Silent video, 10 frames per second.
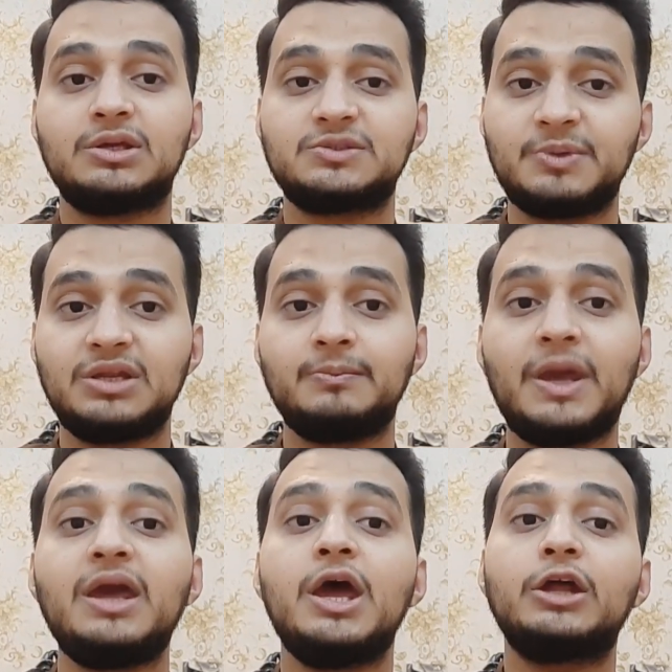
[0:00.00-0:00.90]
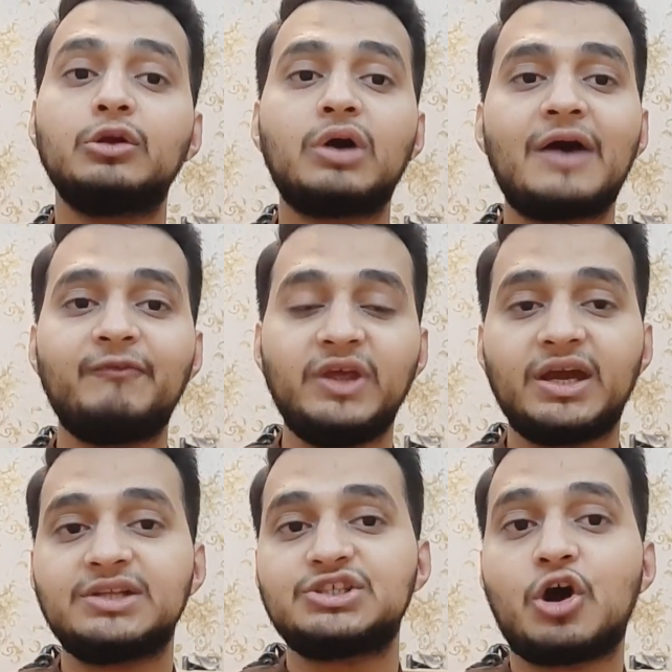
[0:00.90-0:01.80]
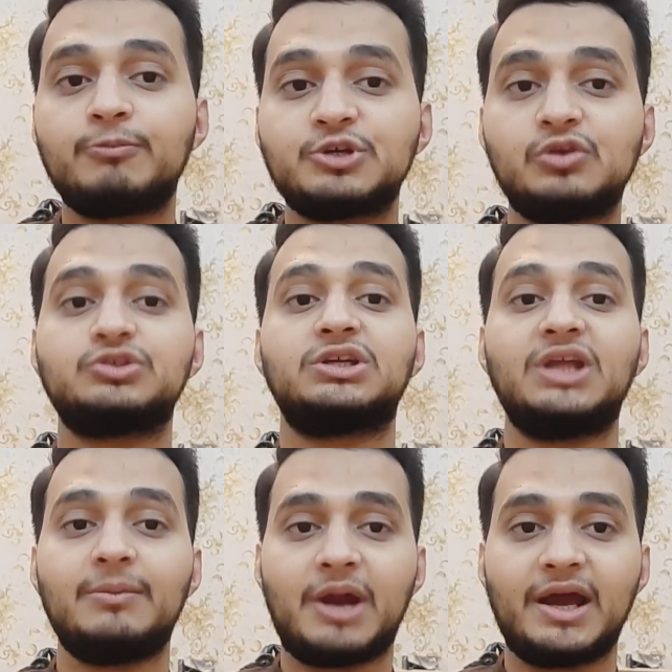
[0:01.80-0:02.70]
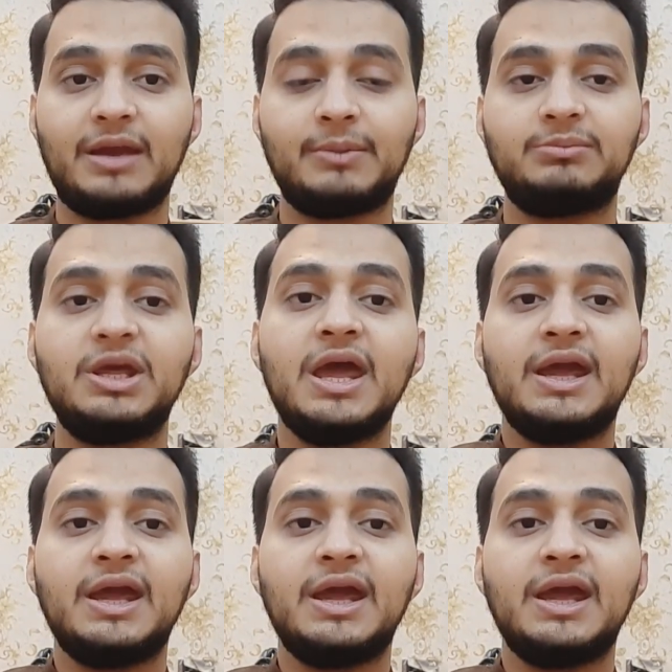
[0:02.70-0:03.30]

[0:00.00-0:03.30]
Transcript: स्पिन में तो काफ़ी एक अच्छा ऑप्शन हो सकता है सकते हैं इब्रार अहमद भी